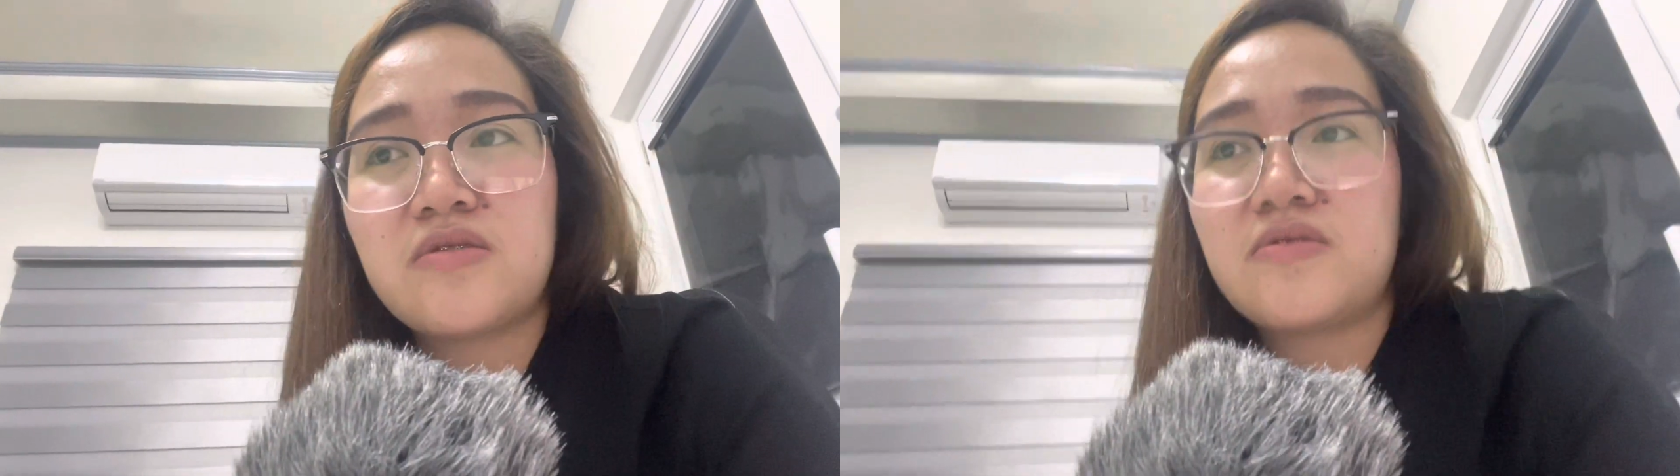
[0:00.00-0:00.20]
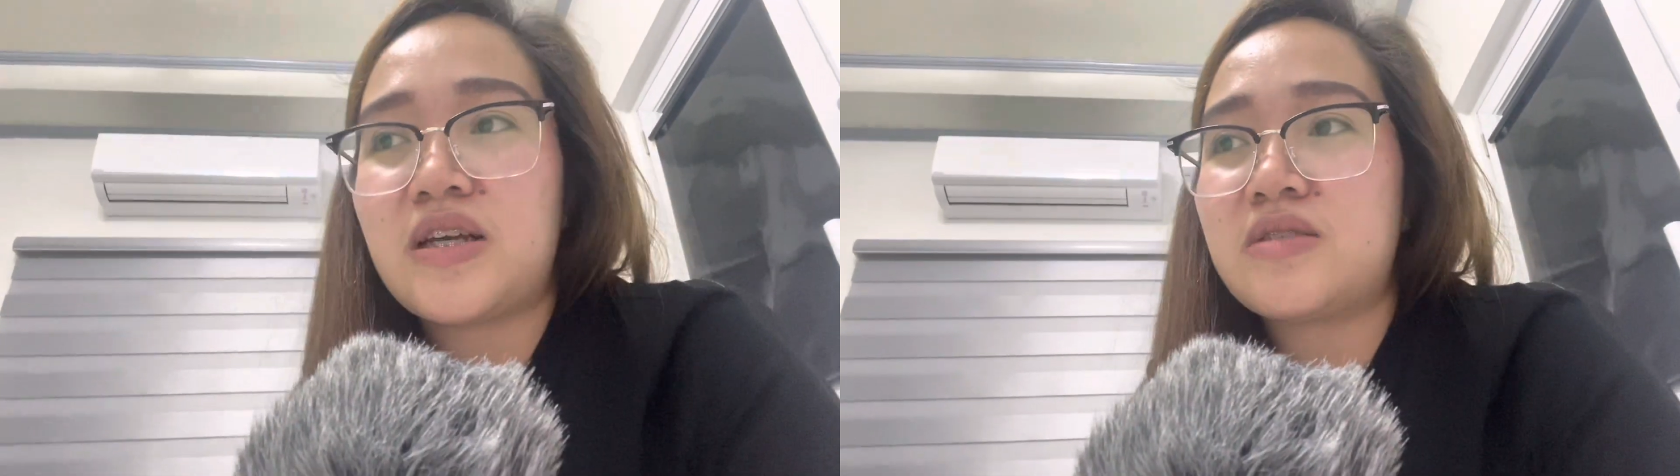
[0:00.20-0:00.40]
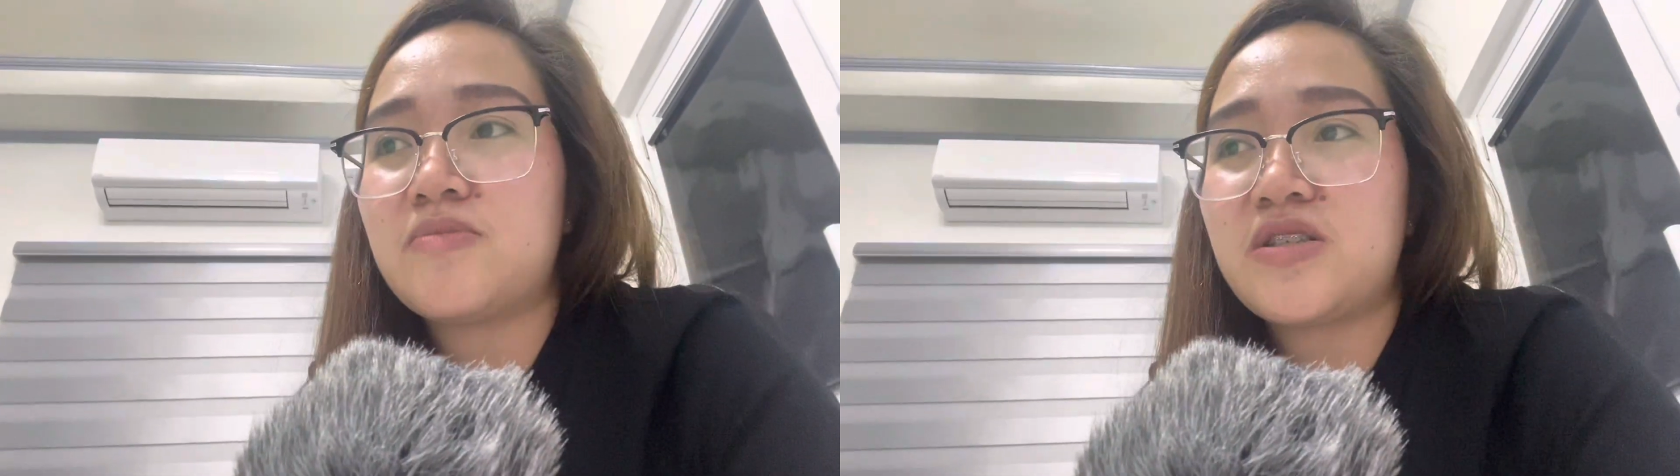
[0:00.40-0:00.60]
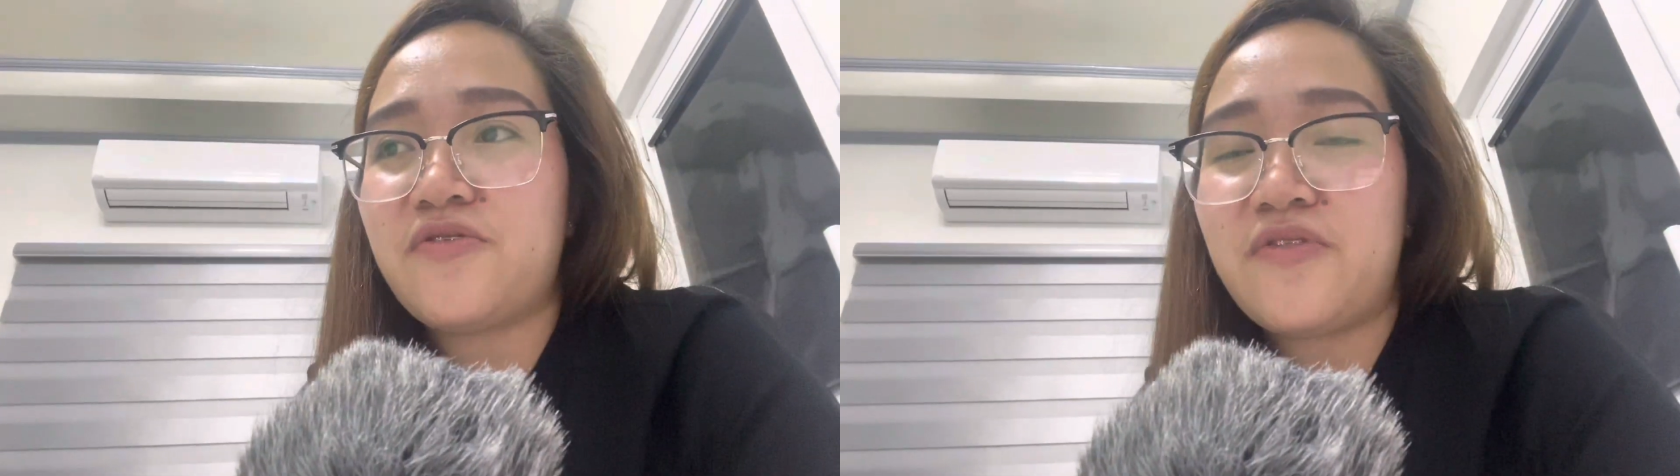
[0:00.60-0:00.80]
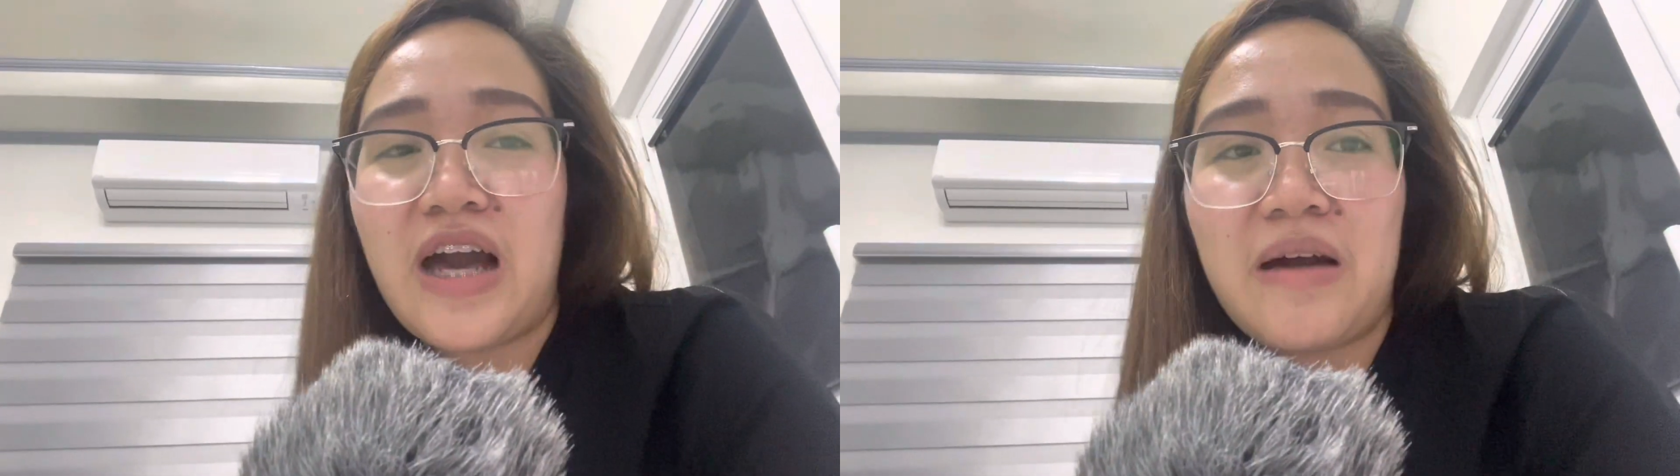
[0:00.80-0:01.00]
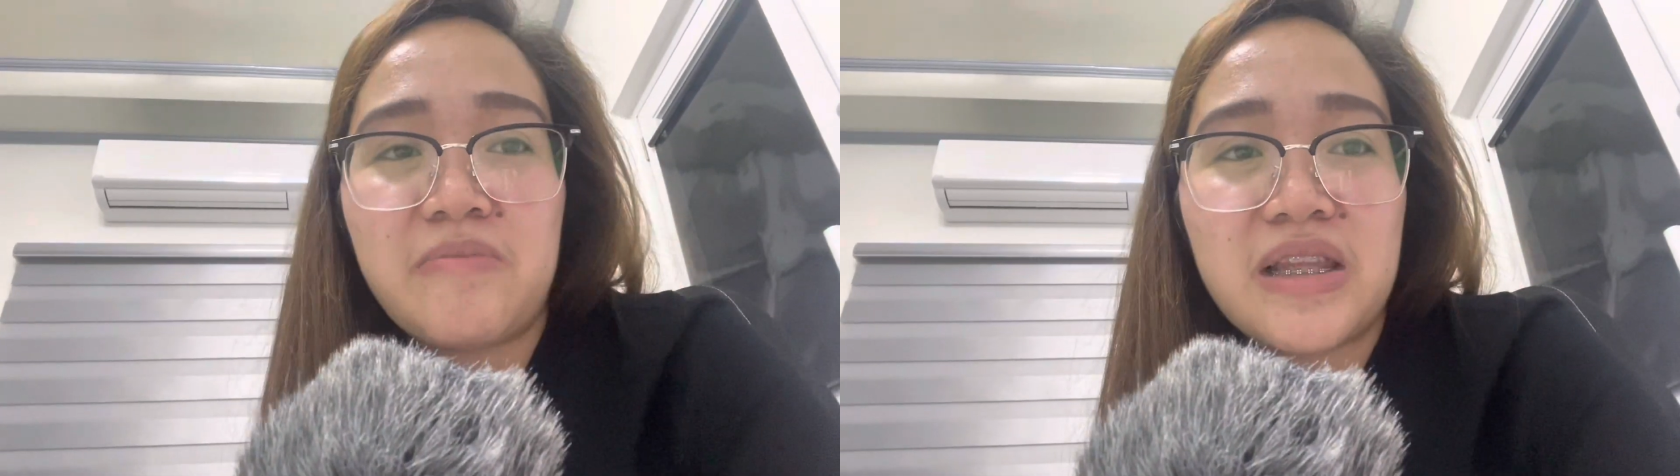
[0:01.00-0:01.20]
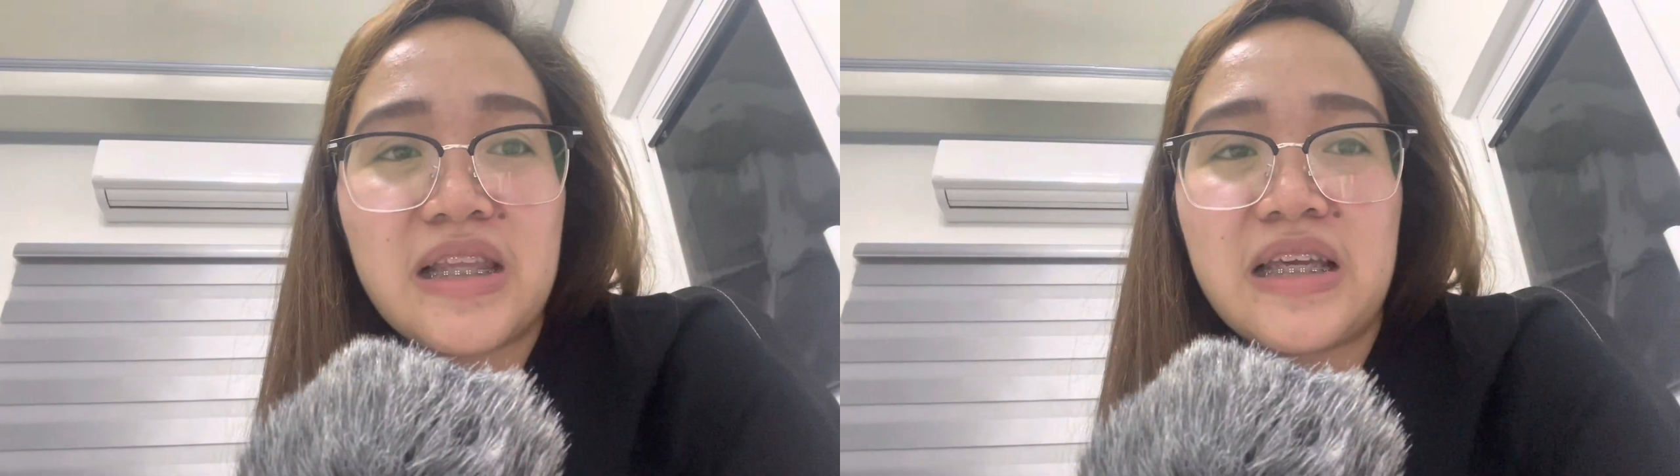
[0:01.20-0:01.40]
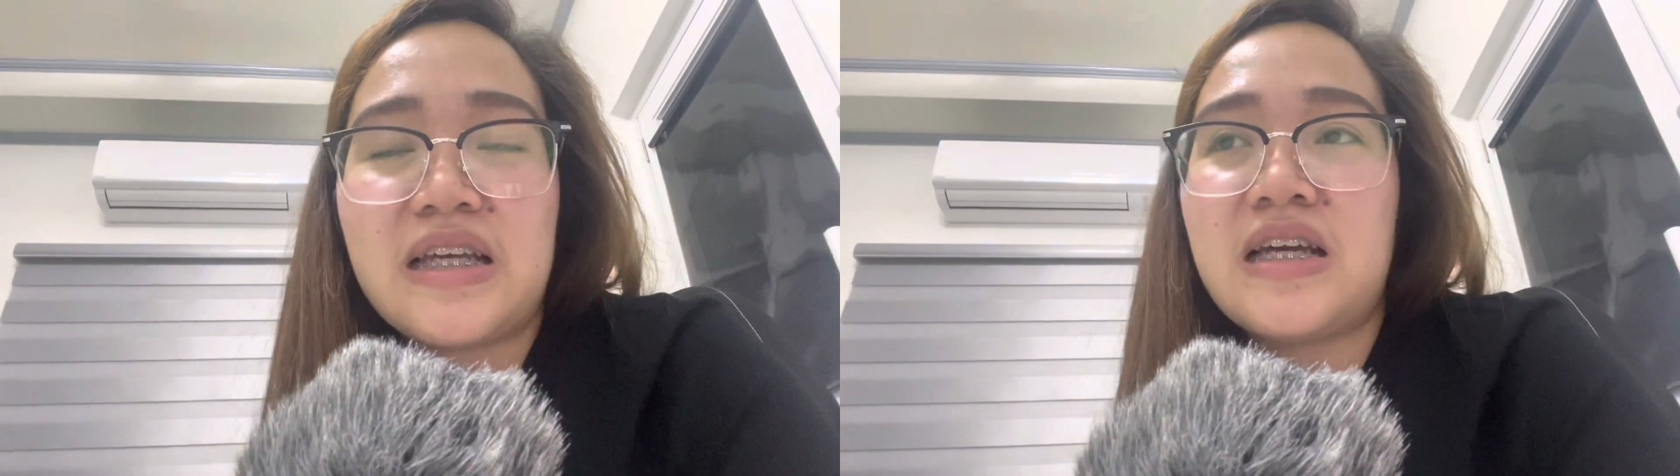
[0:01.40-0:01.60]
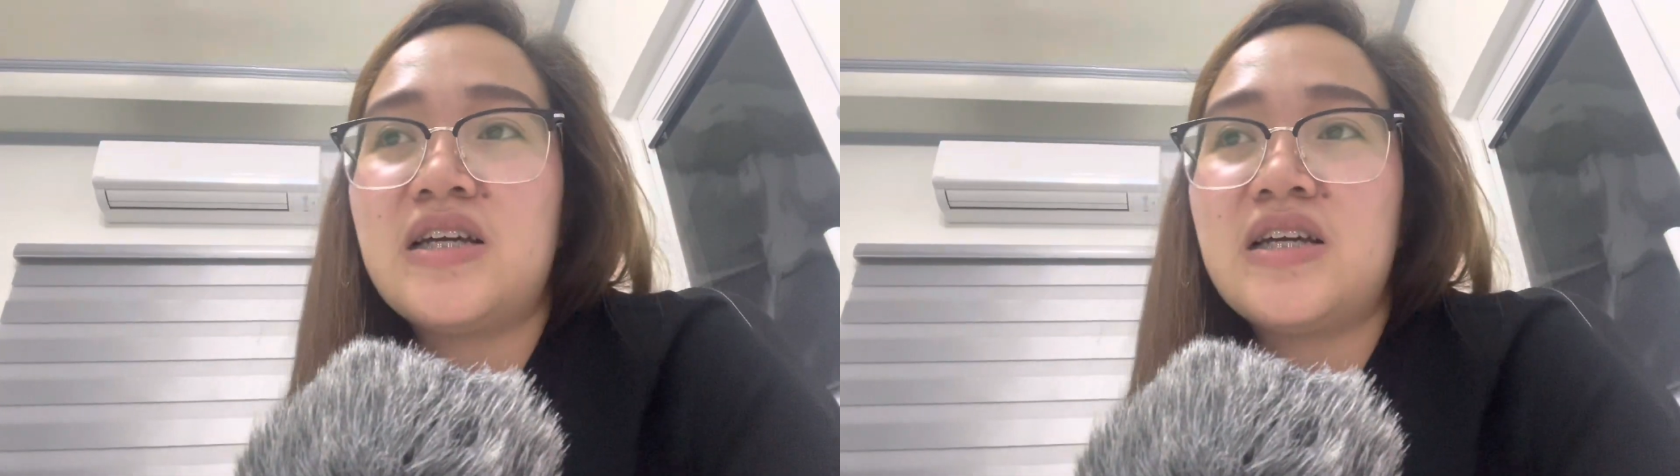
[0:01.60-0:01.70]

stress mo sa family,